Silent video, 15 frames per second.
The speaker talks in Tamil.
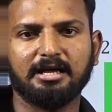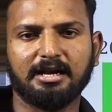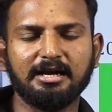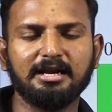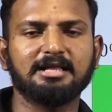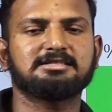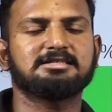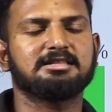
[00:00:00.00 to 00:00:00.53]

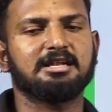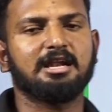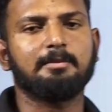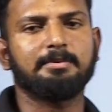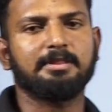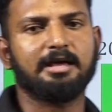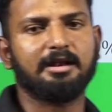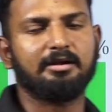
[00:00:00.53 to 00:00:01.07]
ரெண்டு லட்சத்தி
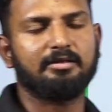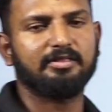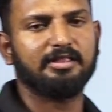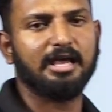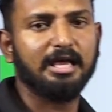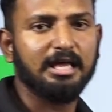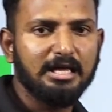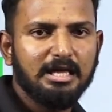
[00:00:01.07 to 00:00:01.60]

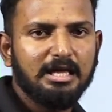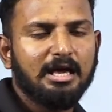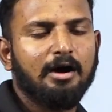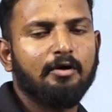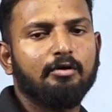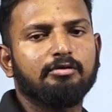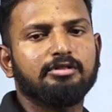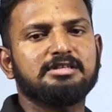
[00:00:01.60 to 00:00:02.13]
நாற்பதாயிரத்தை
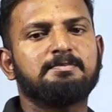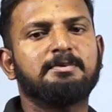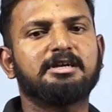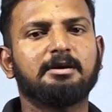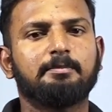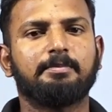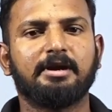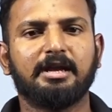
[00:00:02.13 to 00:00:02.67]
அவங்க வந்து
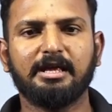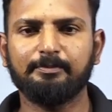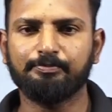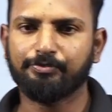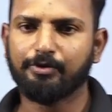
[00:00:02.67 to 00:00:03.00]
ஸ்பிளிட் அப் பண்ணி